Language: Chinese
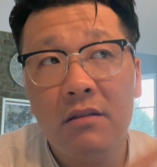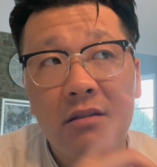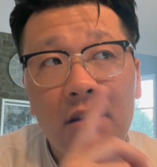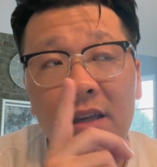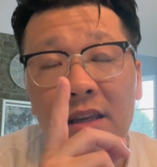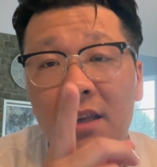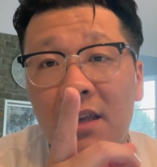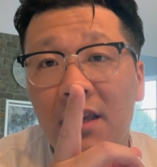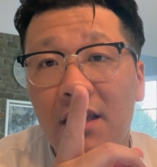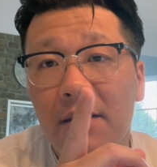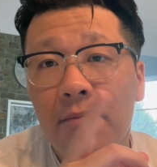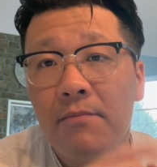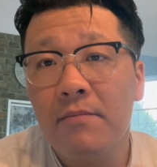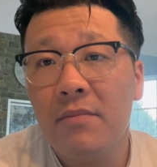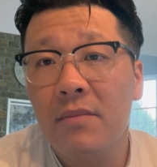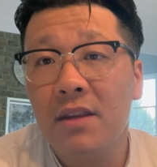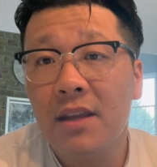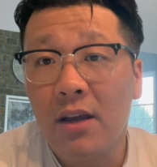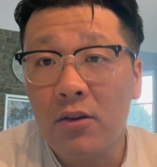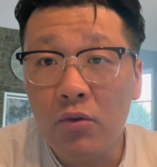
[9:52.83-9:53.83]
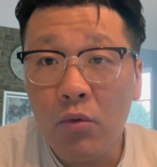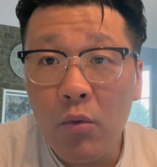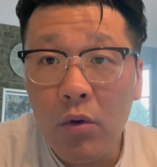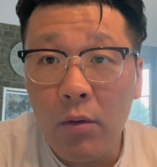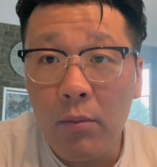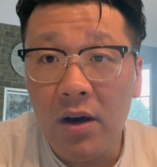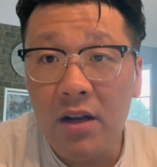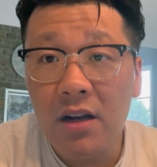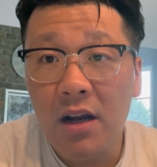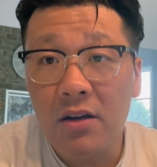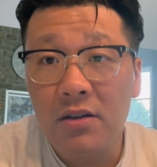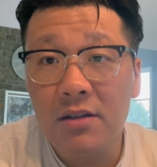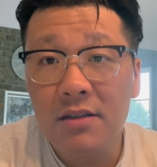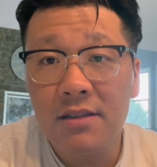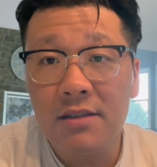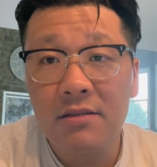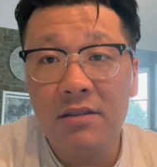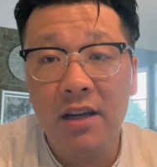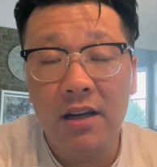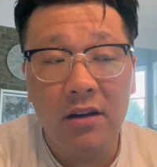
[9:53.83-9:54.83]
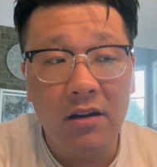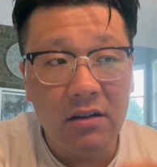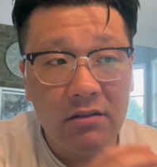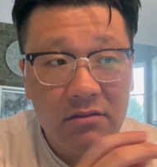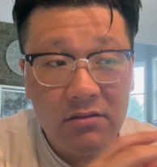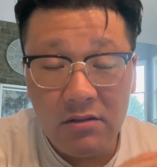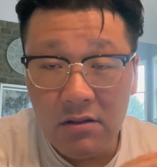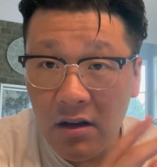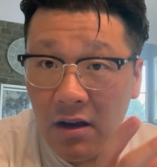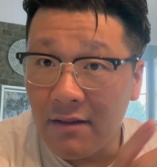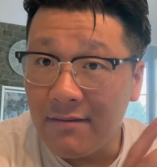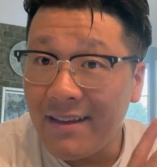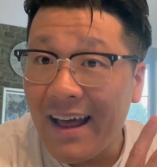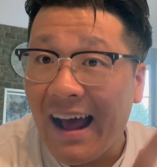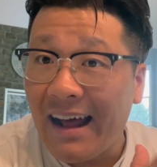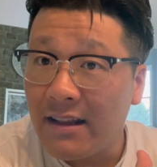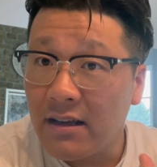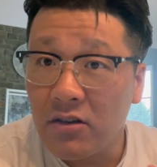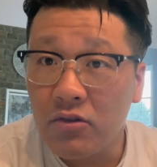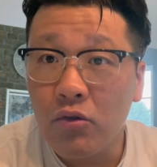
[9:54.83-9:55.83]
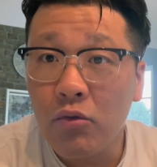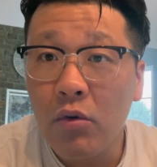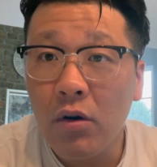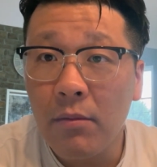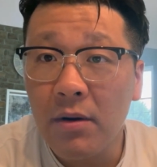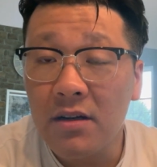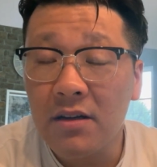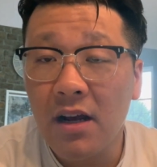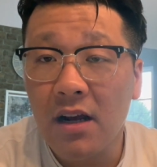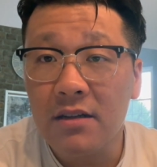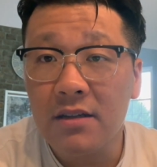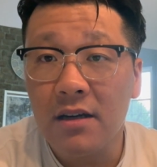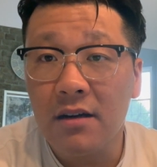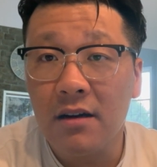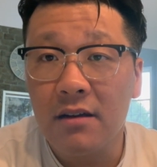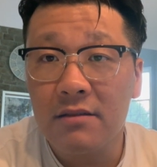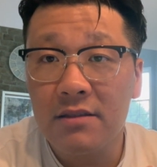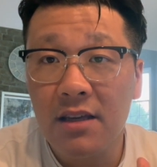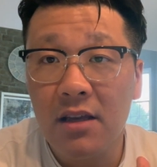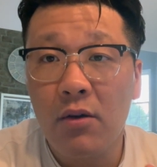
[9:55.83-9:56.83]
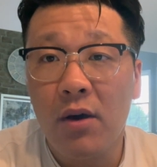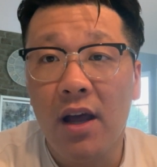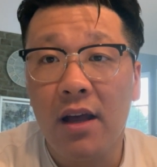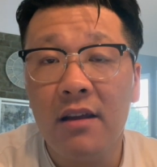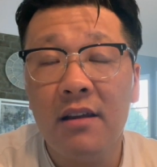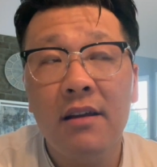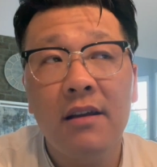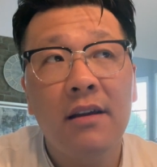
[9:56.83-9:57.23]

第一，在通货膨胀之这个很大的一个通货膨胀这个阶段，